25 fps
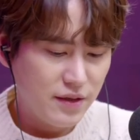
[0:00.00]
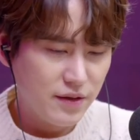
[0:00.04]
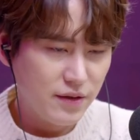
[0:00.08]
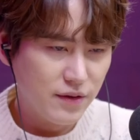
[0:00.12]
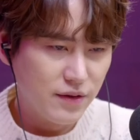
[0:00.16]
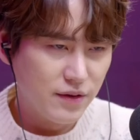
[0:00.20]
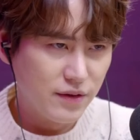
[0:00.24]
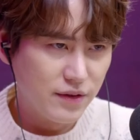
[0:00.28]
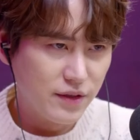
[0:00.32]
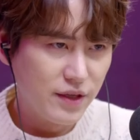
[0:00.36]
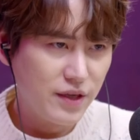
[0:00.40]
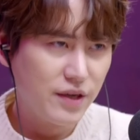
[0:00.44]

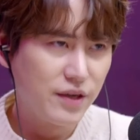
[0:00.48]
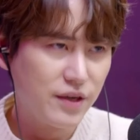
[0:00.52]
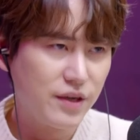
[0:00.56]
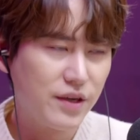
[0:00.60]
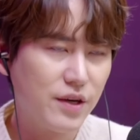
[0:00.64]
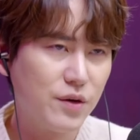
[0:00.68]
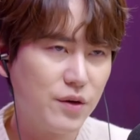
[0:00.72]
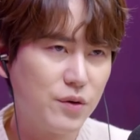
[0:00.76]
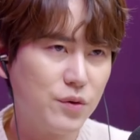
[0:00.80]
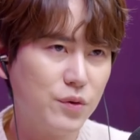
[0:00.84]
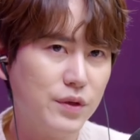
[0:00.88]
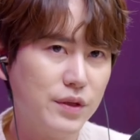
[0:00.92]
어,
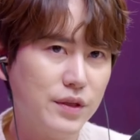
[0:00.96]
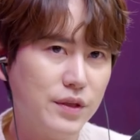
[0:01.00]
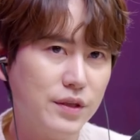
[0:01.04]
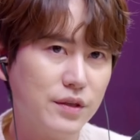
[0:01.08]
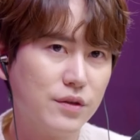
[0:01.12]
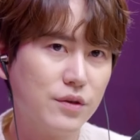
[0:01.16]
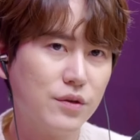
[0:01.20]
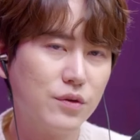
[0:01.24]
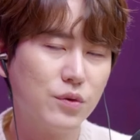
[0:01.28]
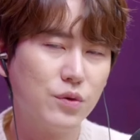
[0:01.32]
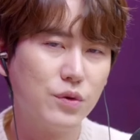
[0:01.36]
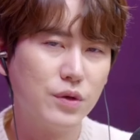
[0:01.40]
이야기하고
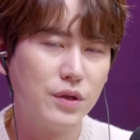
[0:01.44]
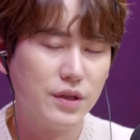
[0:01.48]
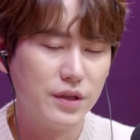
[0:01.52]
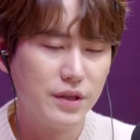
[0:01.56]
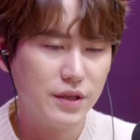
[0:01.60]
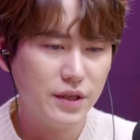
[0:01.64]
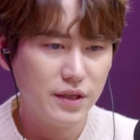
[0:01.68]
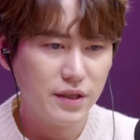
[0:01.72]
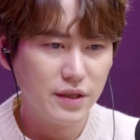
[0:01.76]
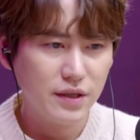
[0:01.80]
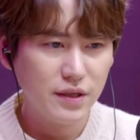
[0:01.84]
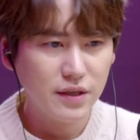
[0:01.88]
있는 그런
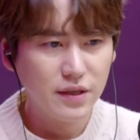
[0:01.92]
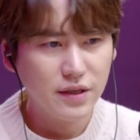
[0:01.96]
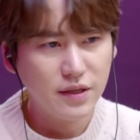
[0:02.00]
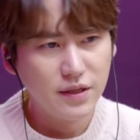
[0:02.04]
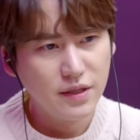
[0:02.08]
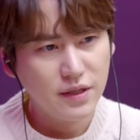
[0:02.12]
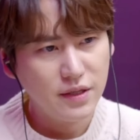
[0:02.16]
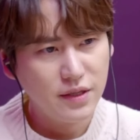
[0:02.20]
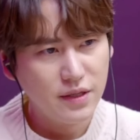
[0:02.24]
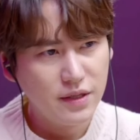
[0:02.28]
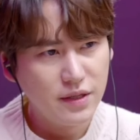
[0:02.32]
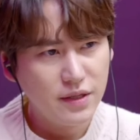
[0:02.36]
노래인데
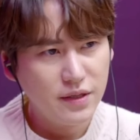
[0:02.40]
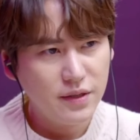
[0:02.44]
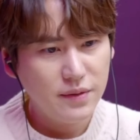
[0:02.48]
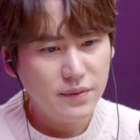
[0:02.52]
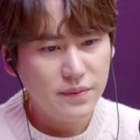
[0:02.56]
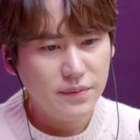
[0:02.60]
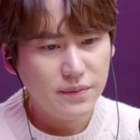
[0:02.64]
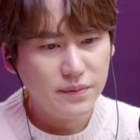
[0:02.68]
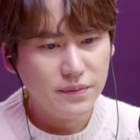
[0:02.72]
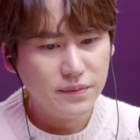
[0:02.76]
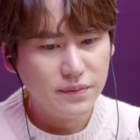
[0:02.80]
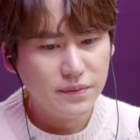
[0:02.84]

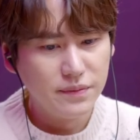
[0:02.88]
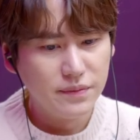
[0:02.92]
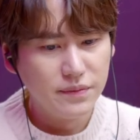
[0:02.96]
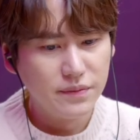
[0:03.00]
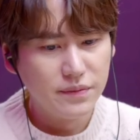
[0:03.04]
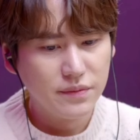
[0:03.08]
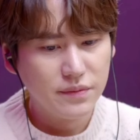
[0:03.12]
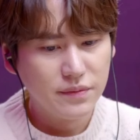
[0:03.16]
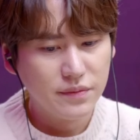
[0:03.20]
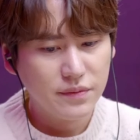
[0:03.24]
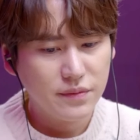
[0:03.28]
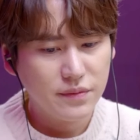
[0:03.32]
음,